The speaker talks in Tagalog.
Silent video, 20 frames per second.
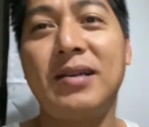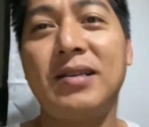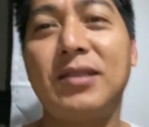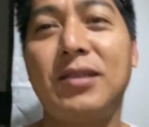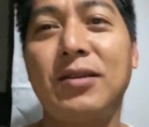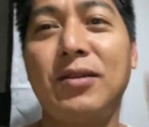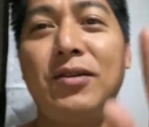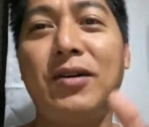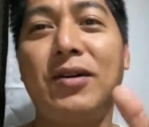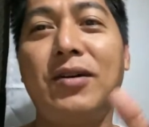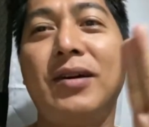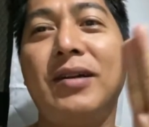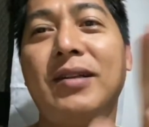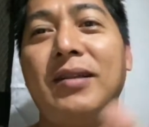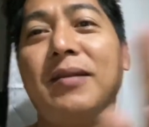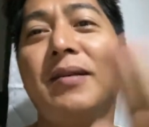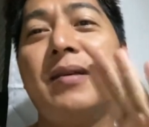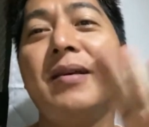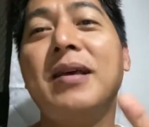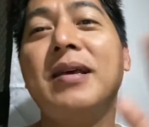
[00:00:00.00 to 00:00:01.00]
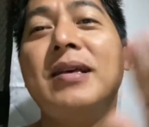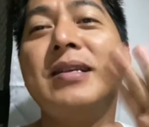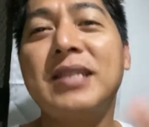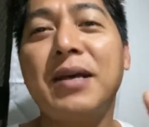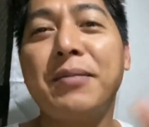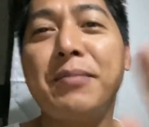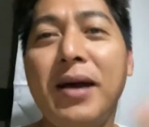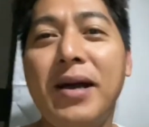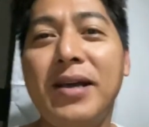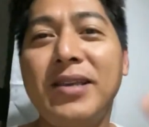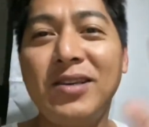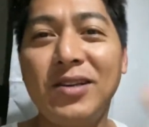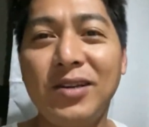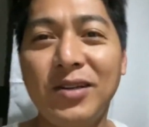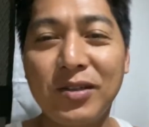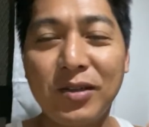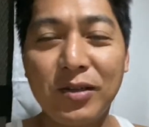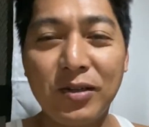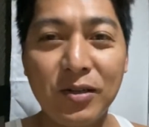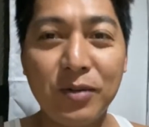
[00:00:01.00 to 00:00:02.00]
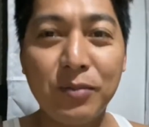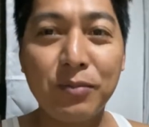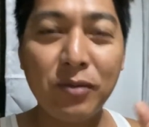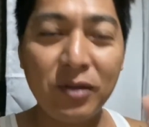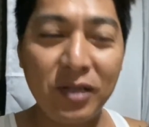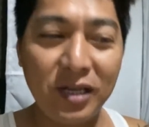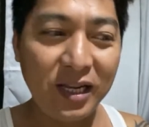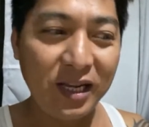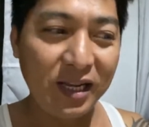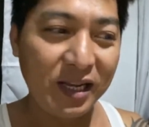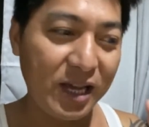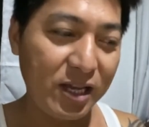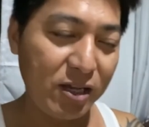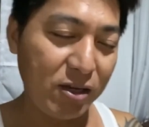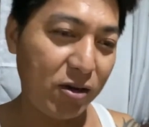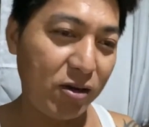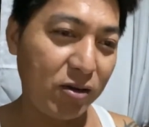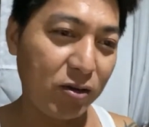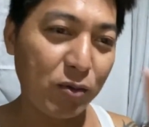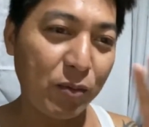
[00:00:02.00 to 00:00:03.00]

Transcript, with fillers: So, uh, Samahan niyo ako muli ngayon.